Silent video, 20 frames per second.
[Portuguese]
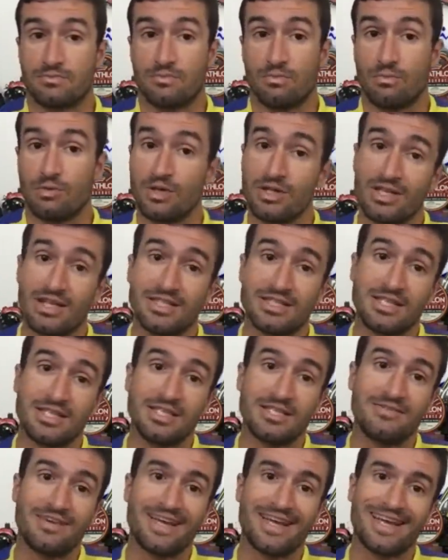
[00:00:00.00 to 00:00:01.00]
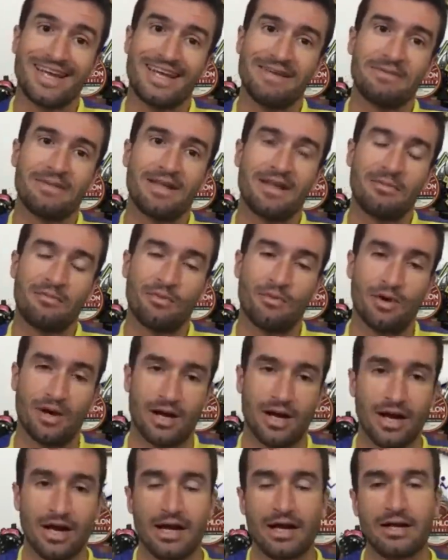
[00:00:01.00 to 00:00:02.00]
muita gente vai querer me dar
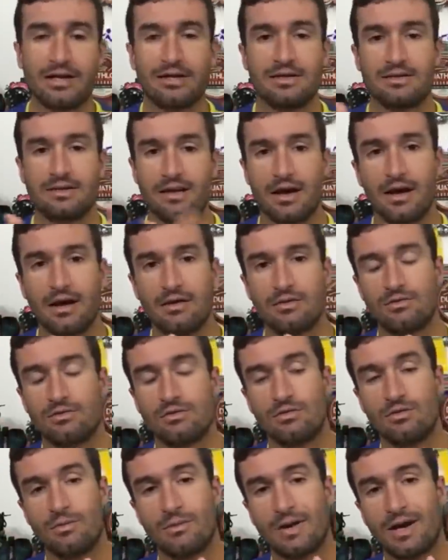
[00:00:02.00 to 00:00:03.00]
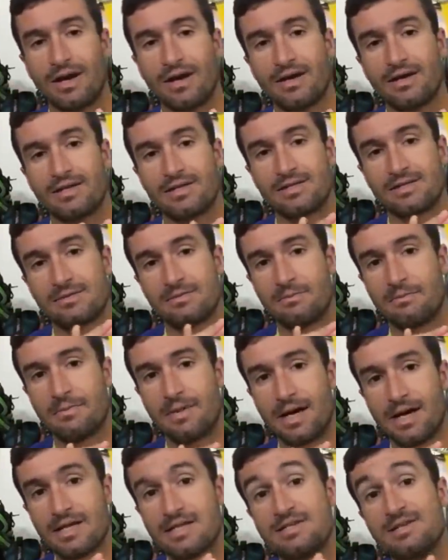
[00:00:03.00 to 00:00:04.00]
porrada e tal, tudo mais,
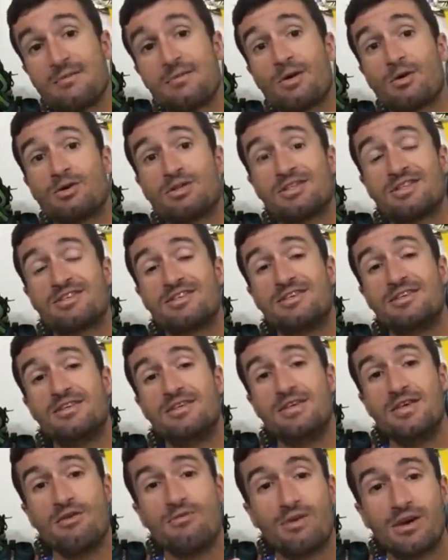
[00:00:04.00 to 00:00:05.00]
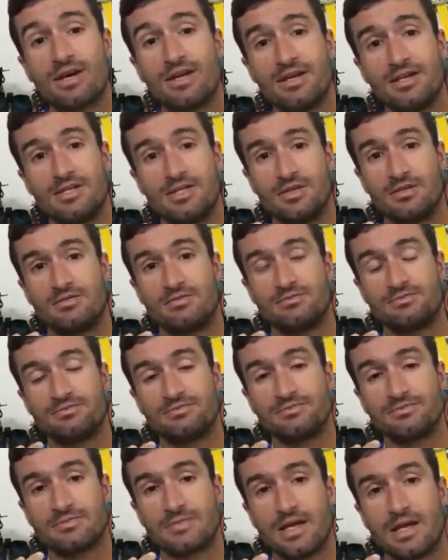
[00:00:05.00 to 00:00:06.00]
mas é uma coisa que eu acredito.
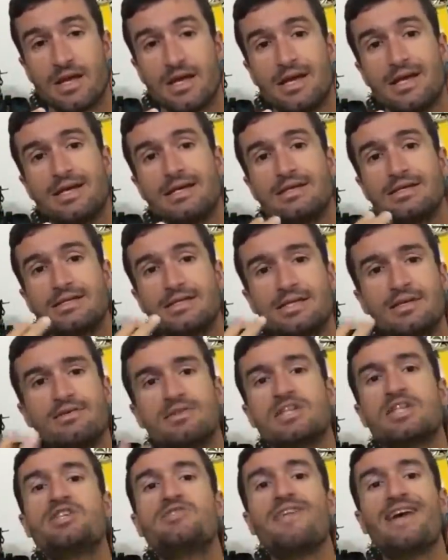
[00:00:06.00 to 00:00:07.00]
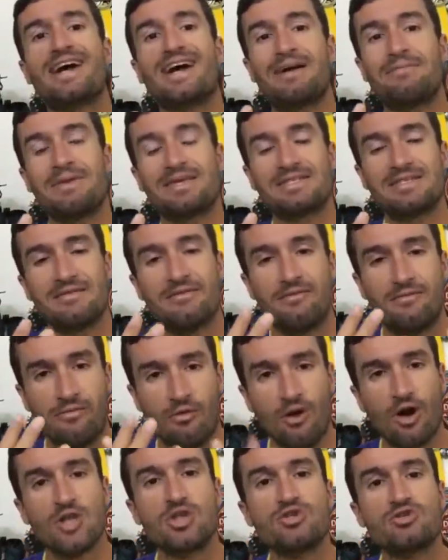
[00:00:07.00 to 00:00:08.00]
Se você tiver a cabeça
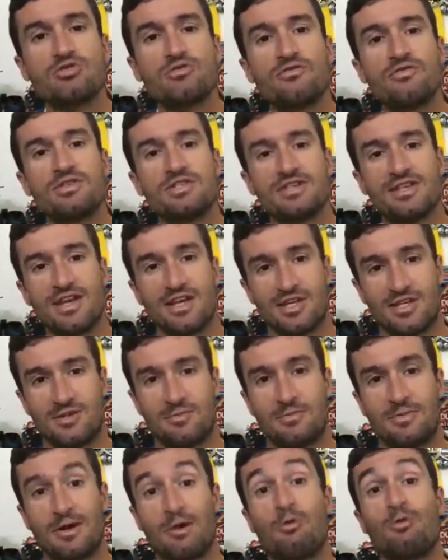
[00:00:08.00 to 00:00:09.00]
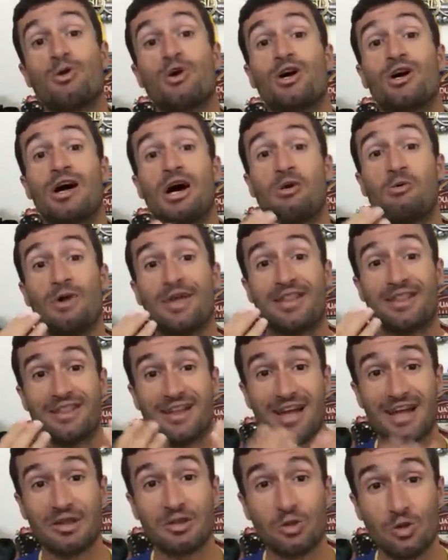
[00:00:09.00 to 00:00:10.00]
forte o suficiente para
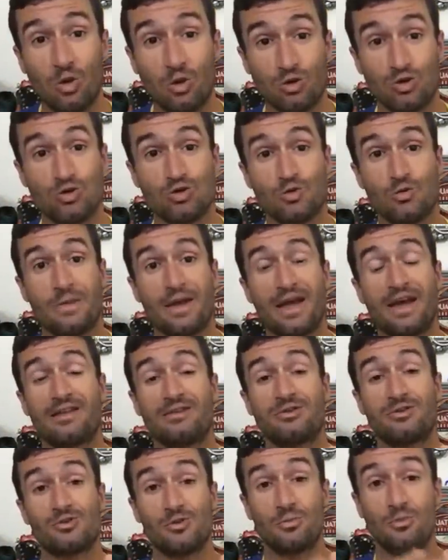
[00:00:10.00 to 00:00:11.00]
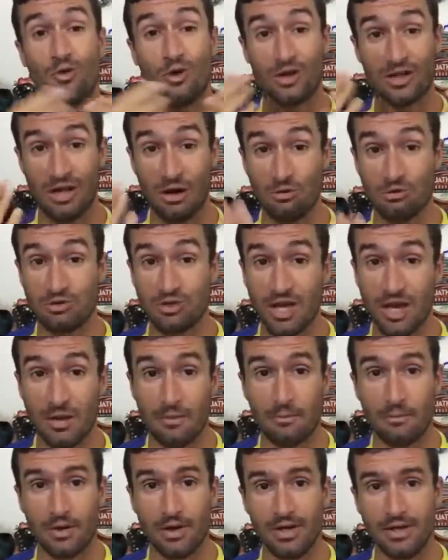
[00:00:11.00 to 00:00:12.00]
aguentar a dor, super, suportar o
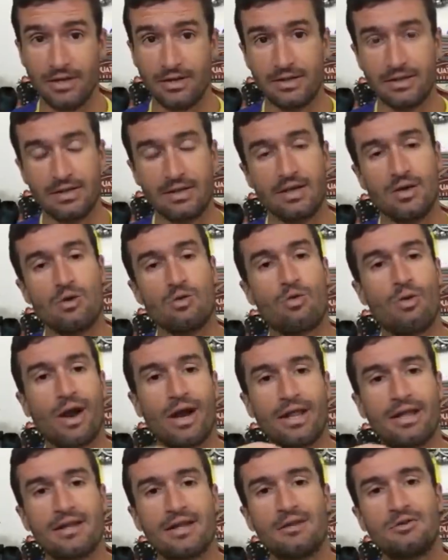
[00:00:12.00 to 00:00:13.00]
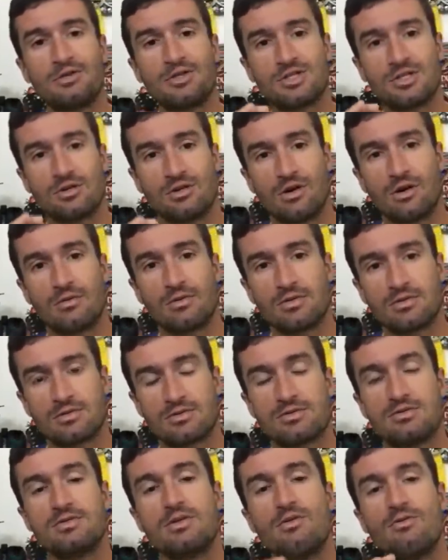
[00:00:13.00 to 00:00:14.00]
tempo ali, 42
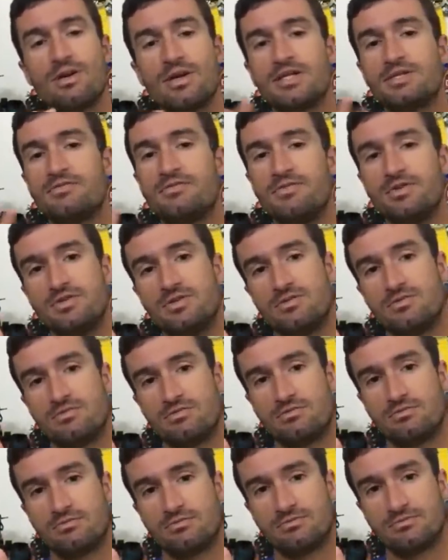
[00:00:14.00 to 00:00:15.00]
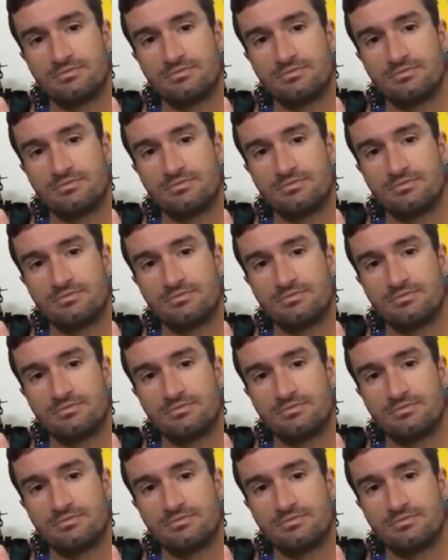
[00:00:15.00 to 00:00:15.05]
quilômetros, não é difícil.